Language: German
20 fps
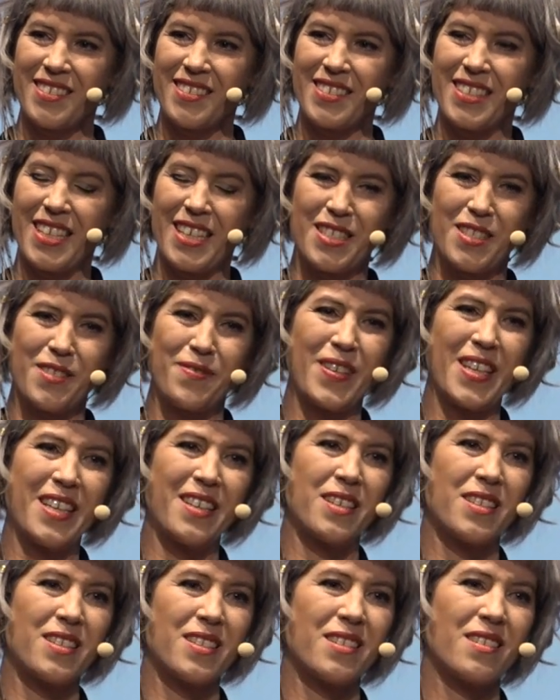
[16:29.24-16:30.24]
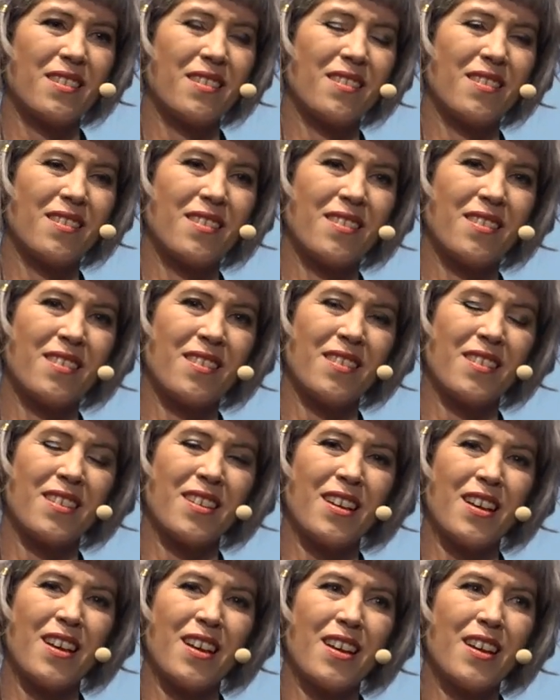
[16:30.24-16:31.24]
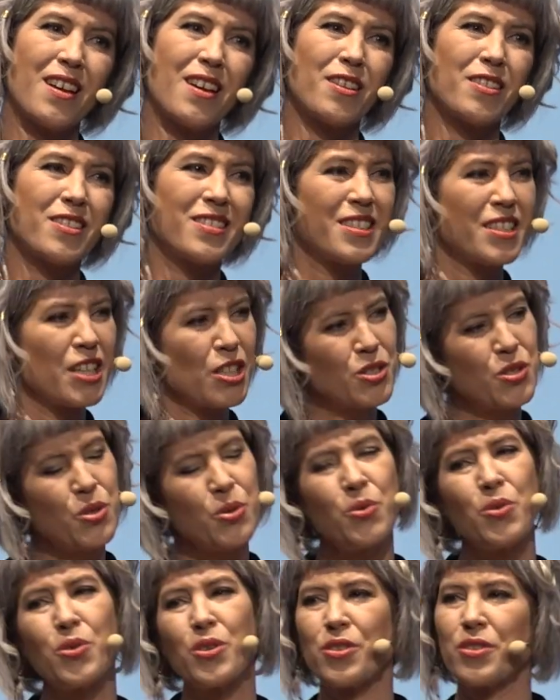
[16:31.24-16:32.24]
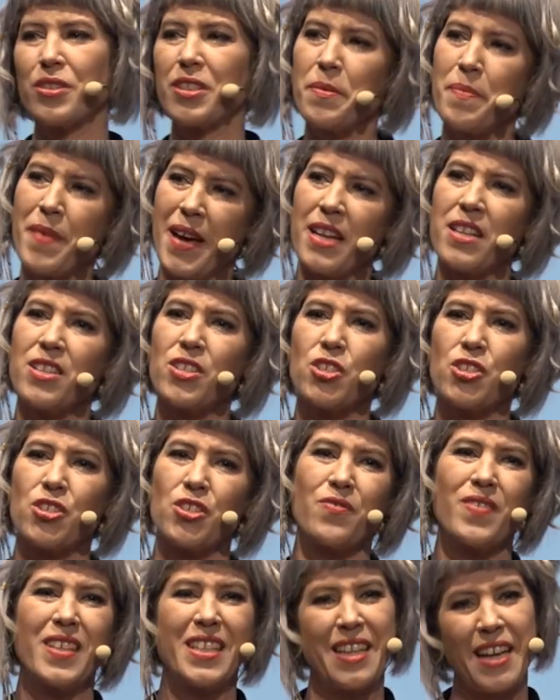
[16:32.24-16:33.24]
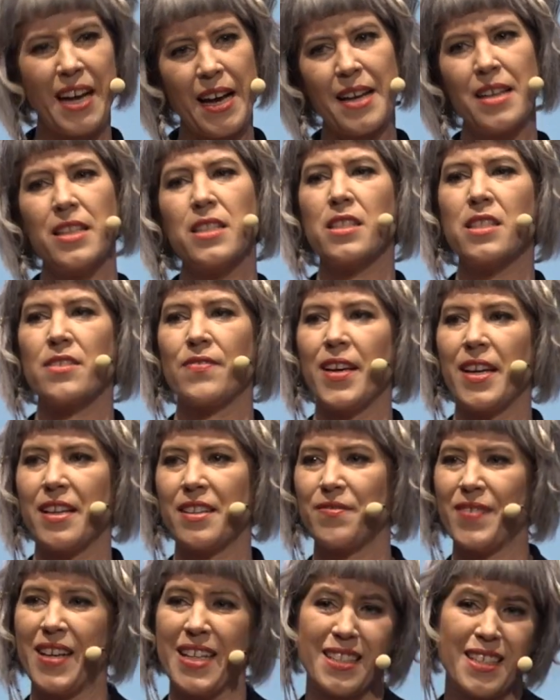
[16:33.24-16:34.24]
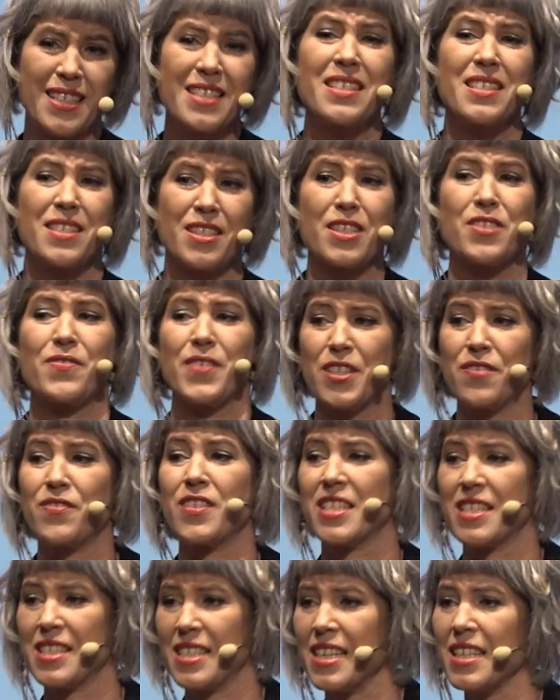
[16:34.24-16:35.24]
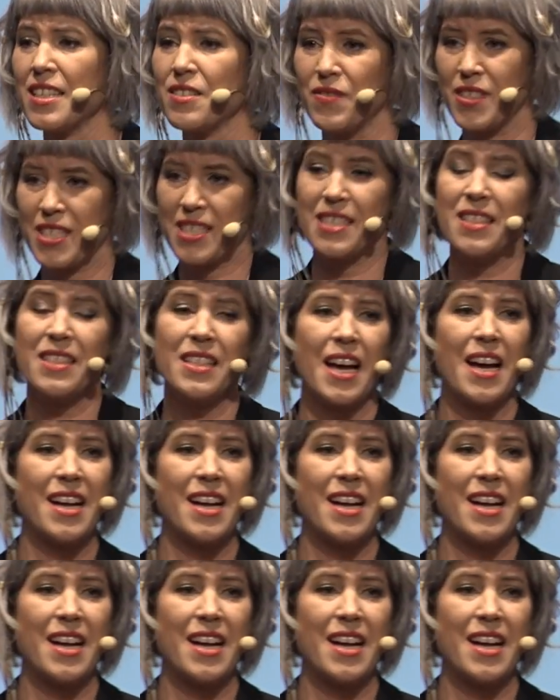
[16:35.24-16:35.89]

dass wir die Natur und die Menschen wieder eins werden, weil das ist es, was wir sind. Wir sind